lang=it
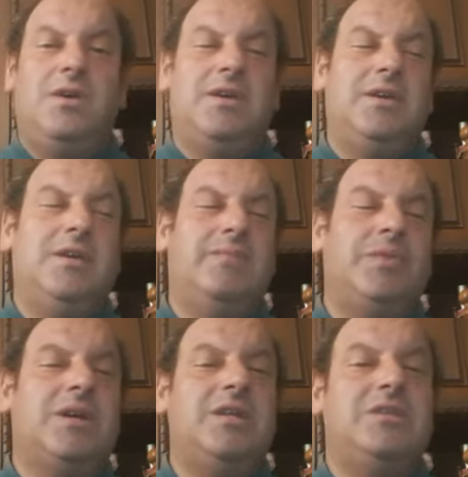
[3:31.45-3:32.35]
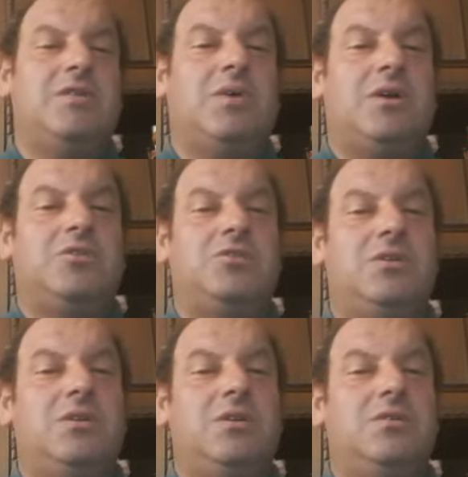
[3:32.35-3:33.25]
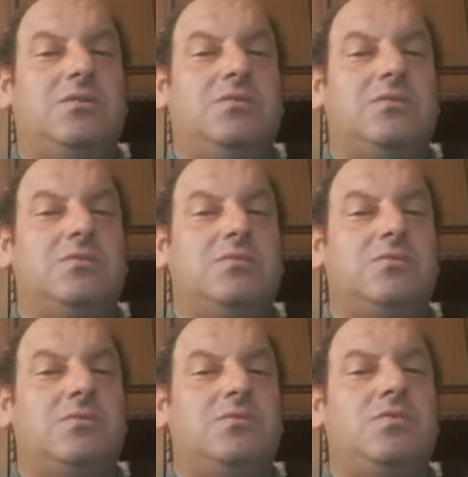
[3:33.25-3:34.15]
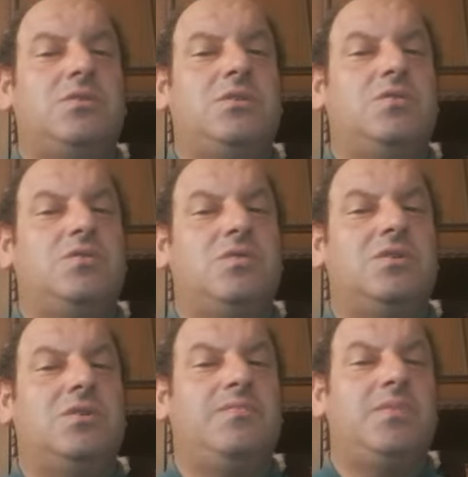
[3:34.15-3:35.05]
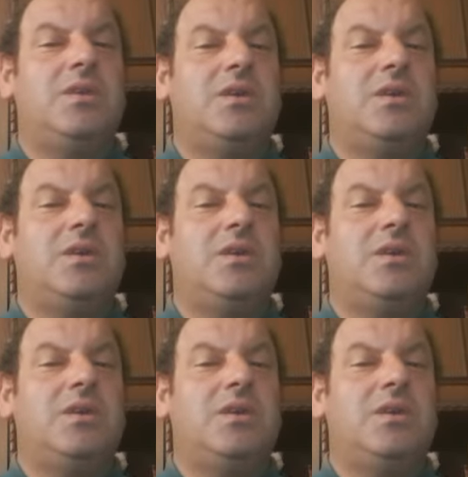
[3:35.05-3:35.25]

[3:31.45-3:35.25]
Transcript: Eh, cari seguaci, eh, tutti noi